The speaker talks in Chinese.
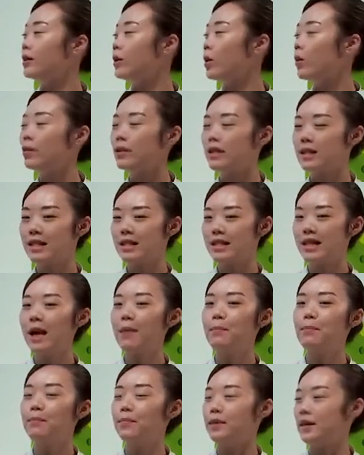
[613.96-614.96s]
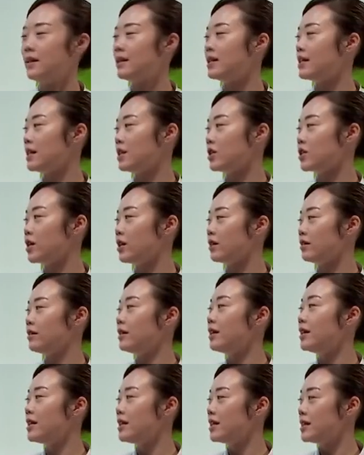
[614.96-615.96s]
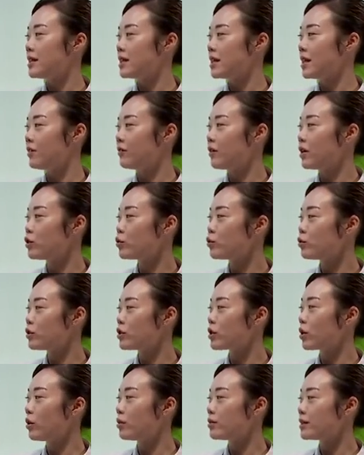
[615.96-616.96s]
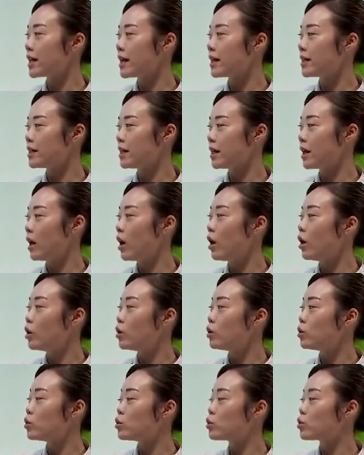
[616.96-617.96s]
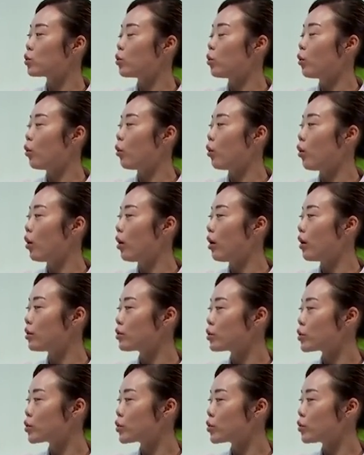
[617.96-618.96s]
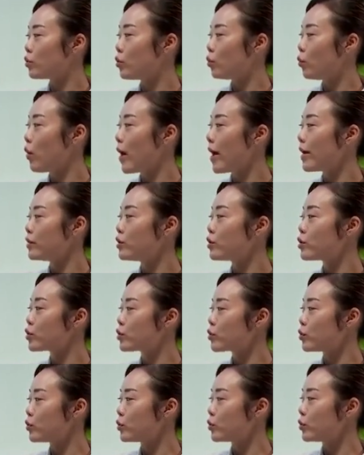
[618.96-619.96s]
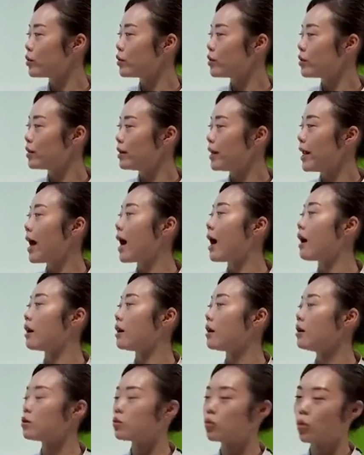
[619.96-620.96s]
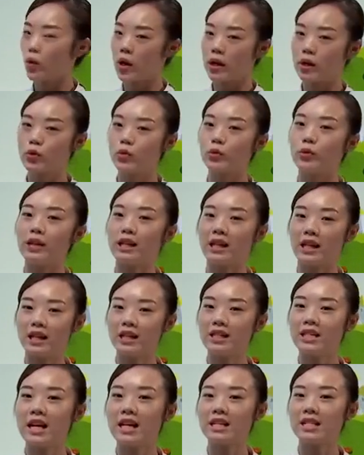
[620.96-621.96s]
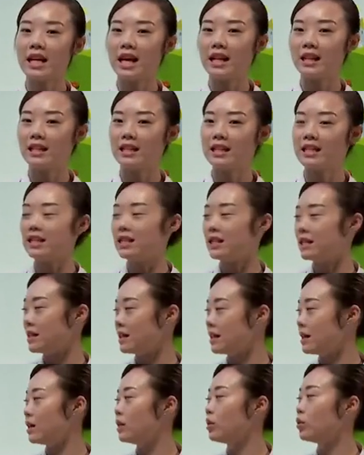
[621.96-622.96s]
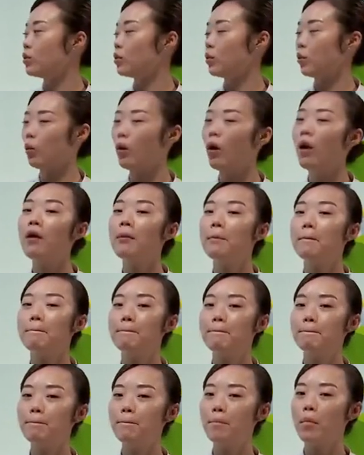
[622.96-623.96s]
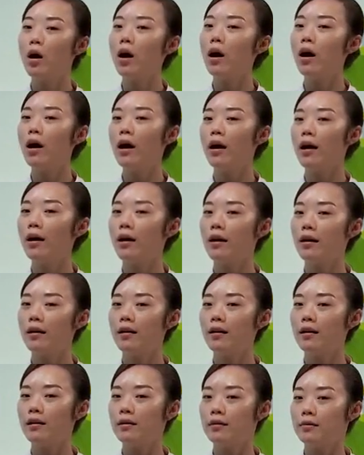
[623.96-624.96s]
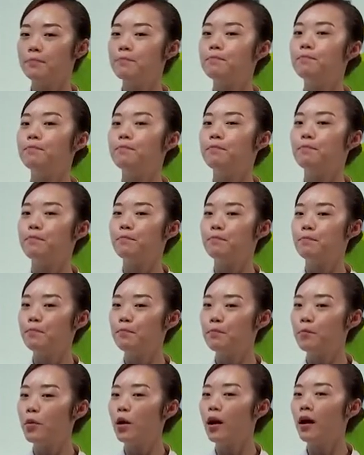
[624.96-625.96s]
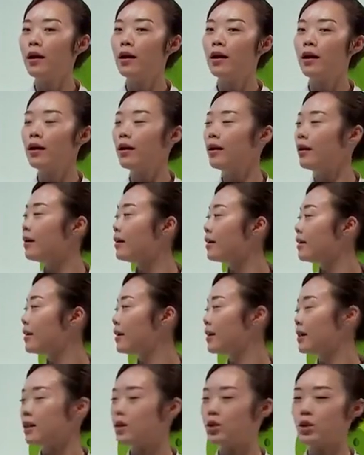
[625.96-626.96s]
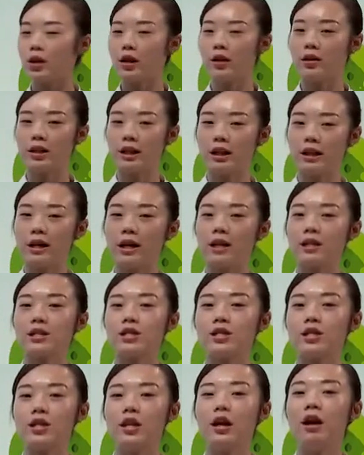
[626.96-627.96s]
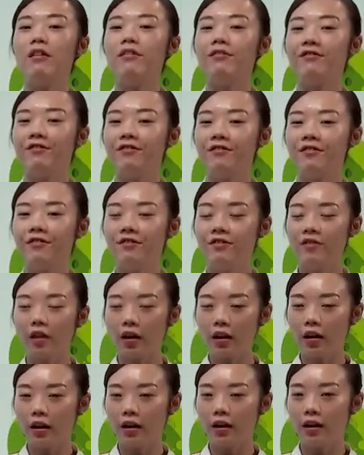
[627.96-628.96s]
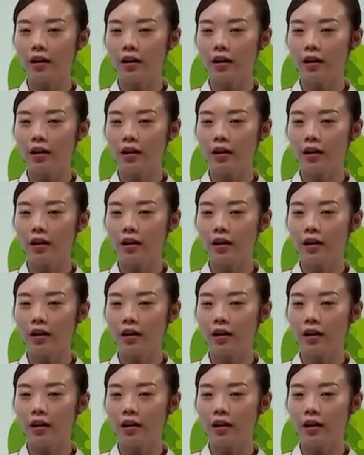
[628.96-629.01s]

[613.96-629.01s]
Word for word: 由三笔写成，写完数之后再写左弯数，两个左弯数叠加在一起，读摸摸。最后一个是风